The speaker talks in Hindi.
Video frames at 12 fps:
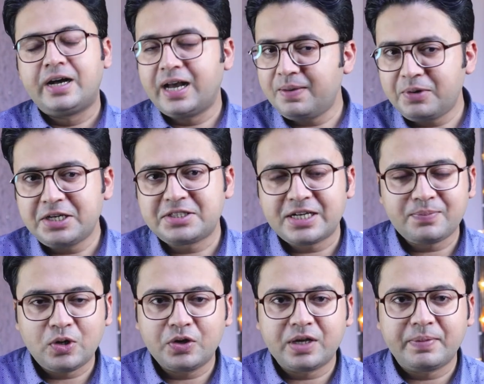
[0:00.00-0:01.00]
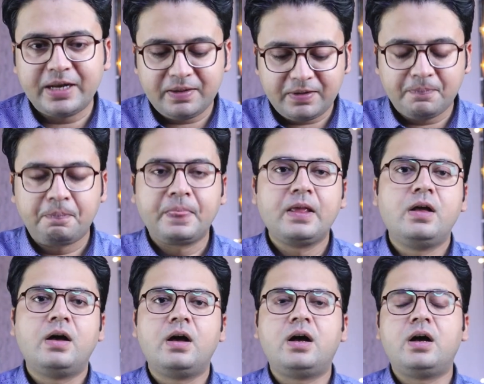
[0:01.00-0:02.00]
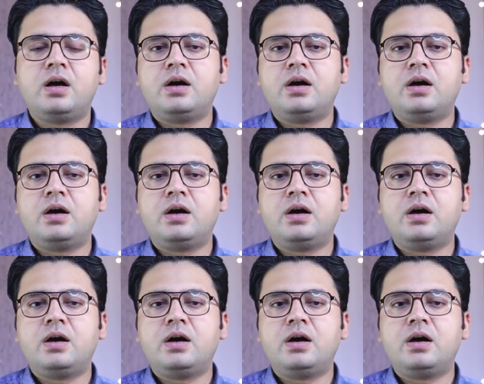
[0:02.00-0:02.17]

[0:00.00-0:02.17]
हाइब्रिड सन ब्लॉक के बारे में आ,